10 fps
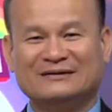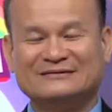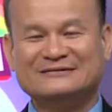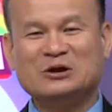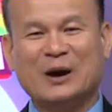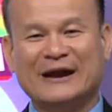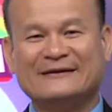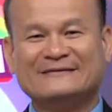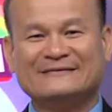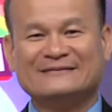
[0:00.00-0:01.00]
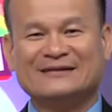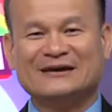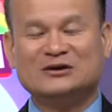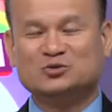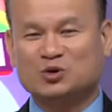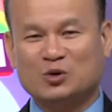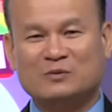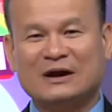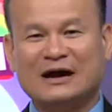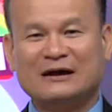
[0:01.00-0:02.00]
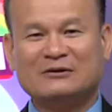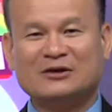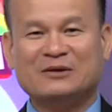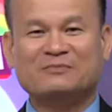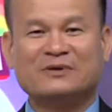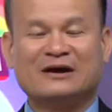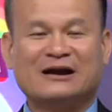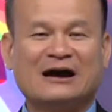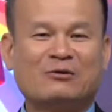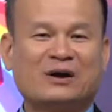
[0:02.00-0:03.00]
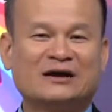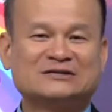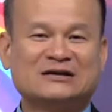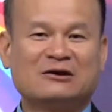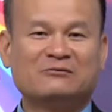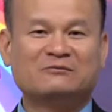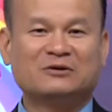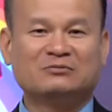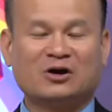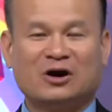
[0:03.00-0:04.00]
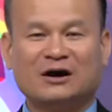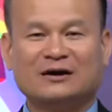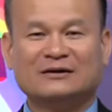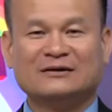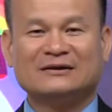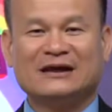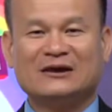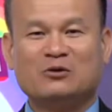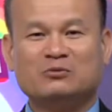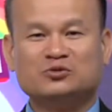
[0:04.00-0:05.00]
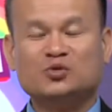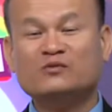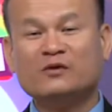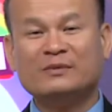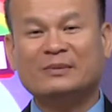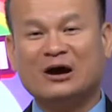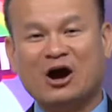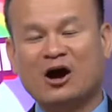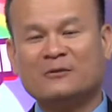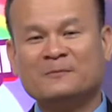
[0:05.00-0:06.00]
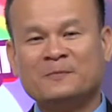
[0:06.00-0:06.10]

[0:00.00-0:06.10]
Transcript: trước à, đội Anh thì chúng tôi cũng đã có dịp à, ra ngoài sân khấu Phước Lộc Thọ để cùng chung vui với bà con